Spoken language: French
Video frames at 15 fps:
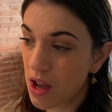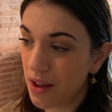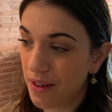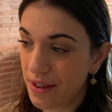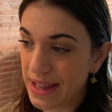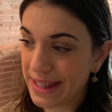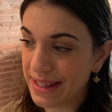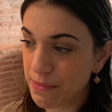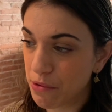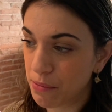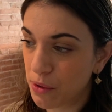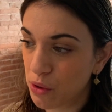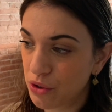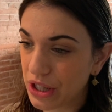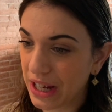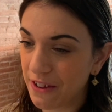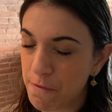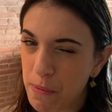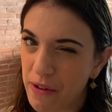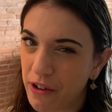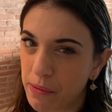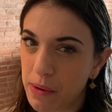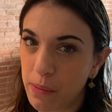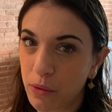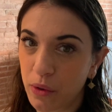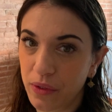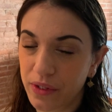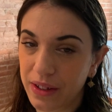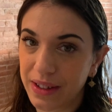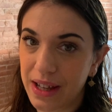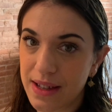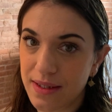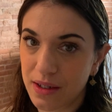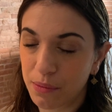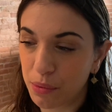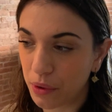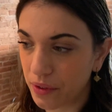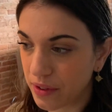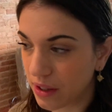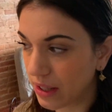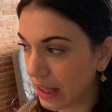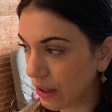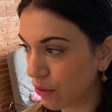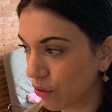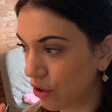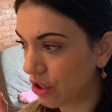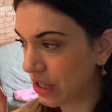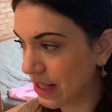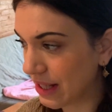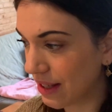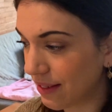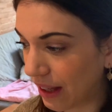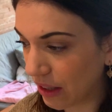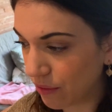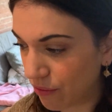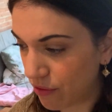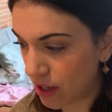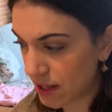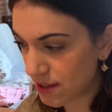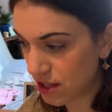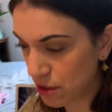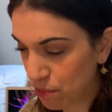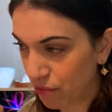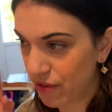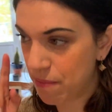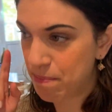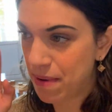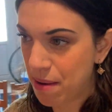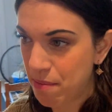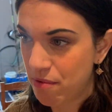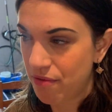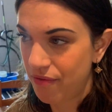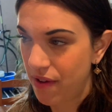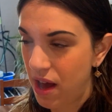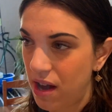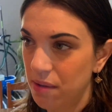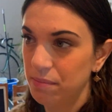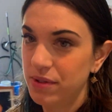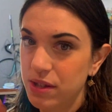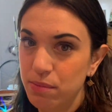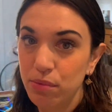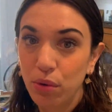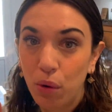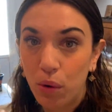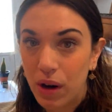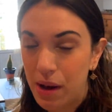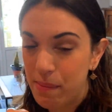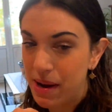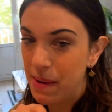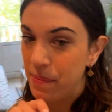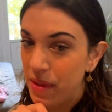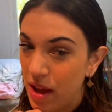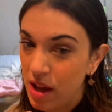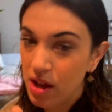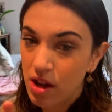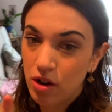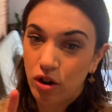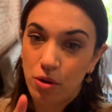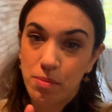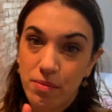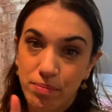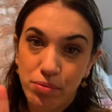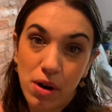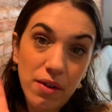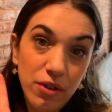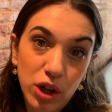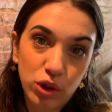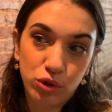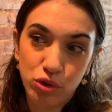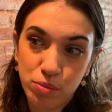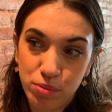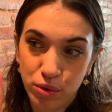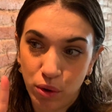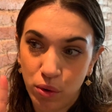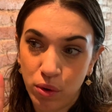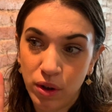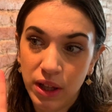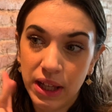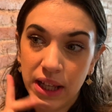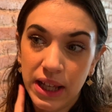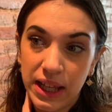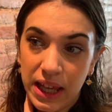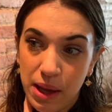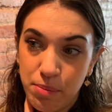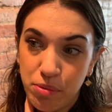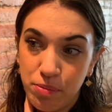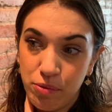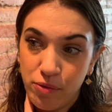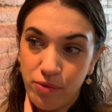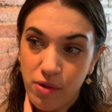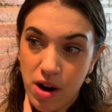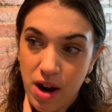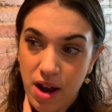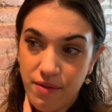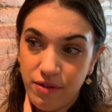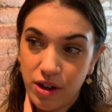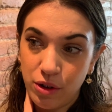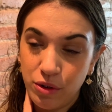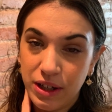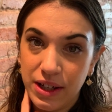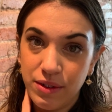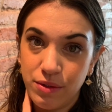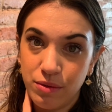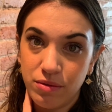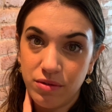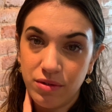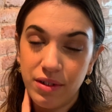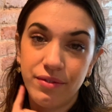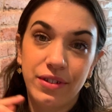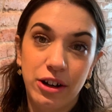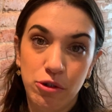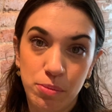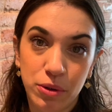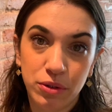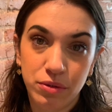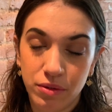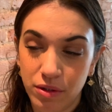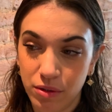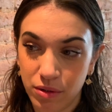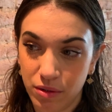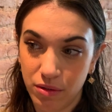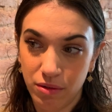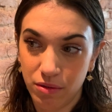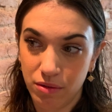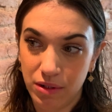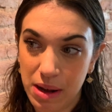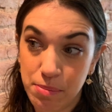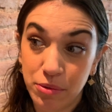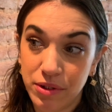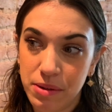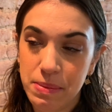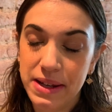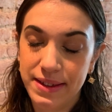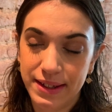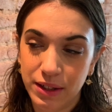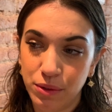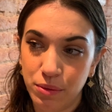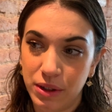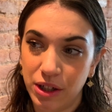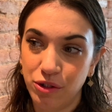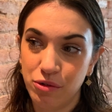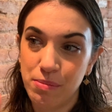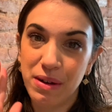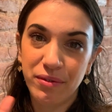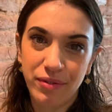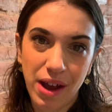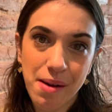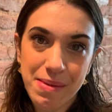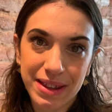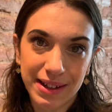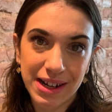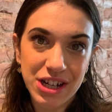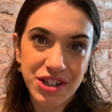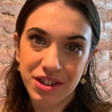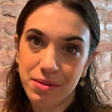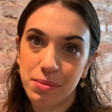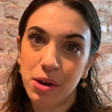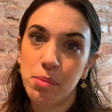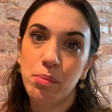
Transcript: euh, il y a des moments où j'arrive pas vraiment à me concentrer à 100% et donc j'étais en train de voir si je pouvais pas me faire un petit bureau là-bas comme pour avoir deux bureaux et pour pouvoir avoir l'occasion, enfin la possibilité en tout cas de m'enfermer dans la chambre